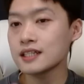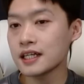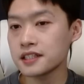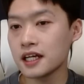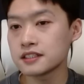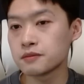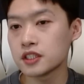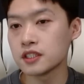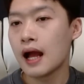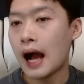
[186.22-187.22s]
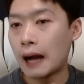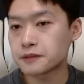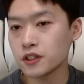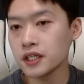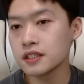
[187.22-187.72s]
상대하는 팀들은
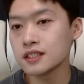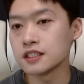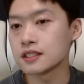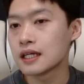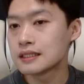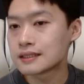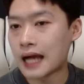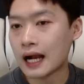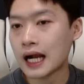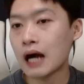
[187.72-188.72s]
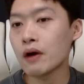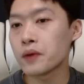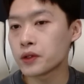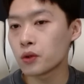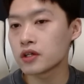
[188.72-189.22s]
앞선에 있는 자카와
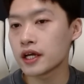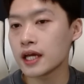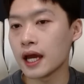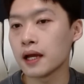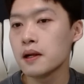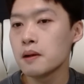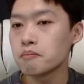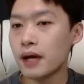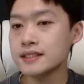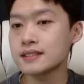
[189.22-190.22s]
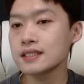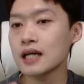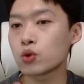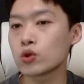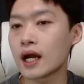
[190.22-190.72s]
웨데고르에게 패스가
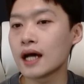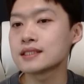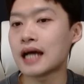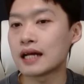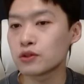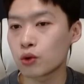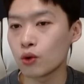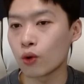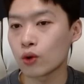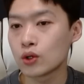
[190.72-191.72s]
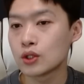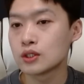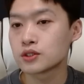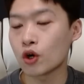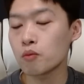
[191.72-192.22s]
도달하지 않도록
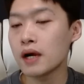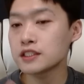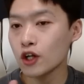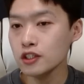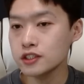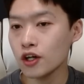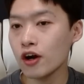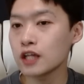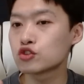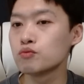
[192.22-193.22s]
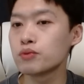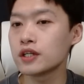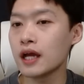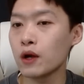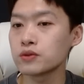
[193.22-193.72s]
정말 철저하게 준비를
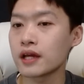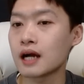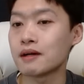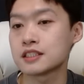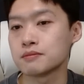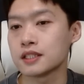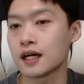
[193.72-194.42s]
해올 때가 많습니다.